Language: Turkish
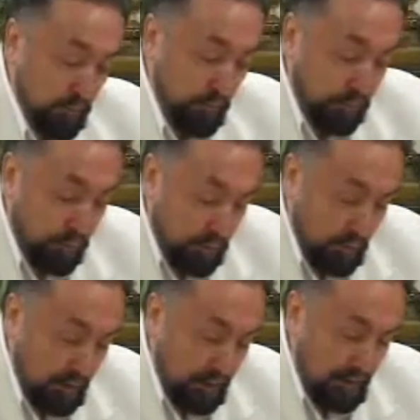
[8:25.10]
Bunu
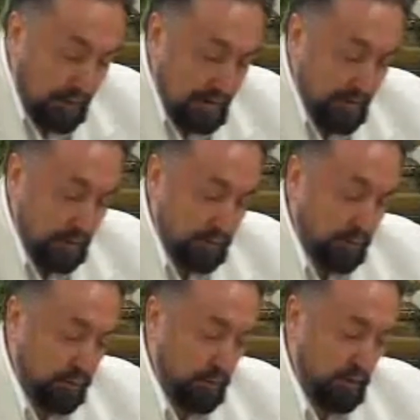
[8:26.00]
e, ne zaman
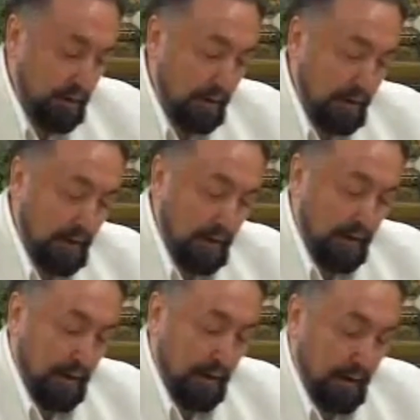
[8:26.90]
söylüyor?
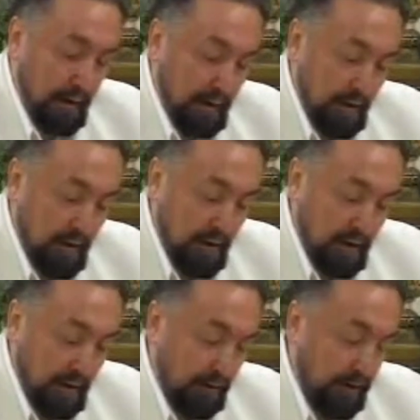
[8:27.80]
E,
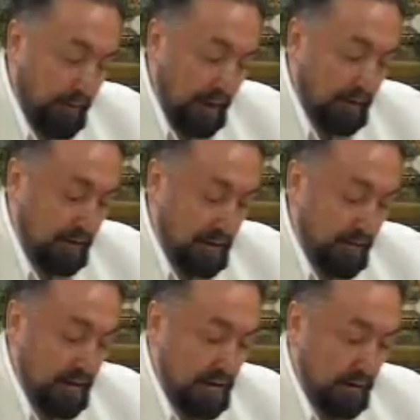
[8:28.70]
hakim
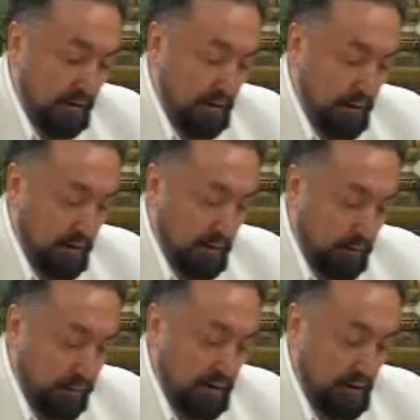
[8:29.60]
ettiğimizi e,
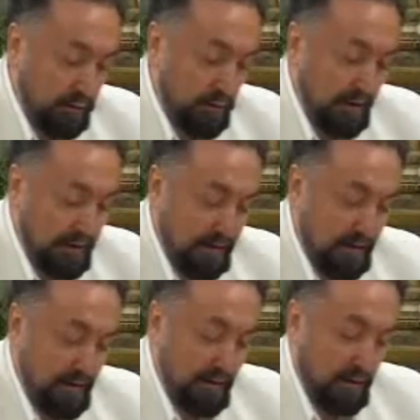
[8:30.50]
Kudüs-i Su
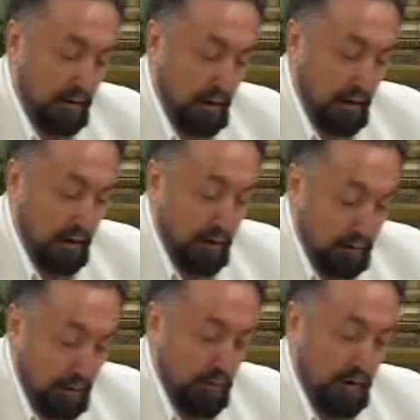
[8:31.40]
Hazretleri'nin
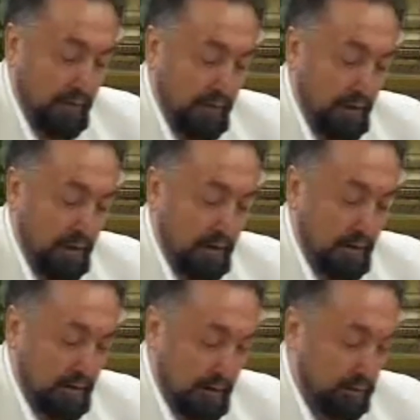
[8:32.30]
Hatemül
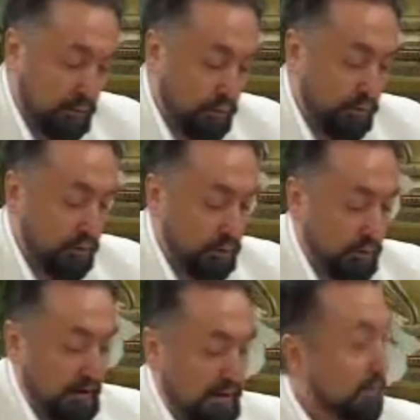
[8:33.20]
Evliya'da sorduğu
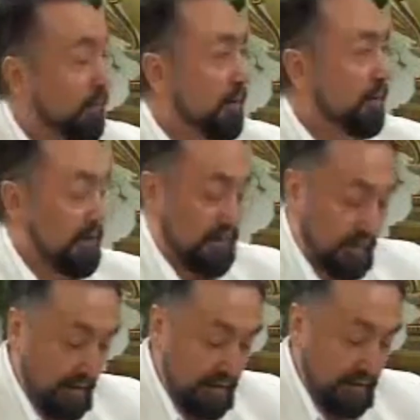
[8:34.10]
soruları cevaplamak için
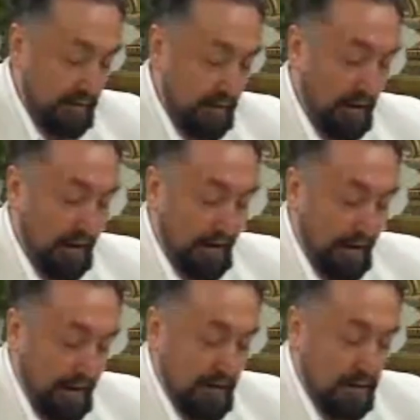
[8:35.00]
yazdığı
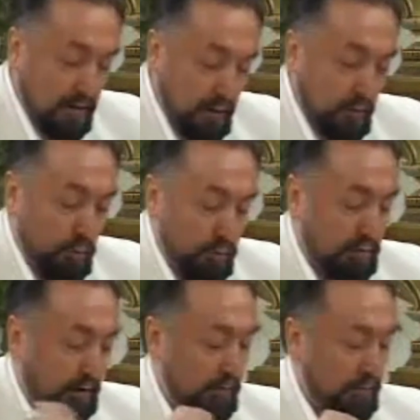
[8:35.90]
El Cevabül
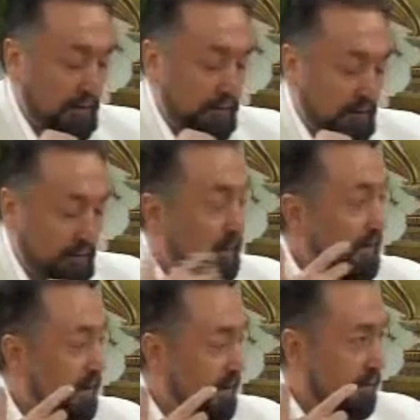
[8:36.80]
Müstakim isimli
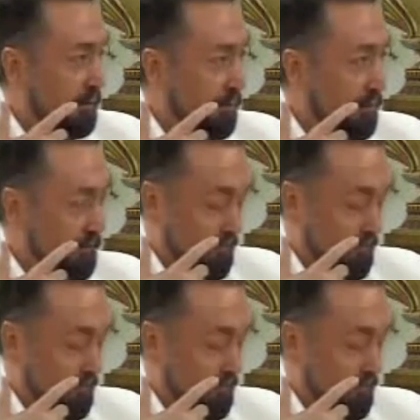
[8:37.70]
eseri yazıyor.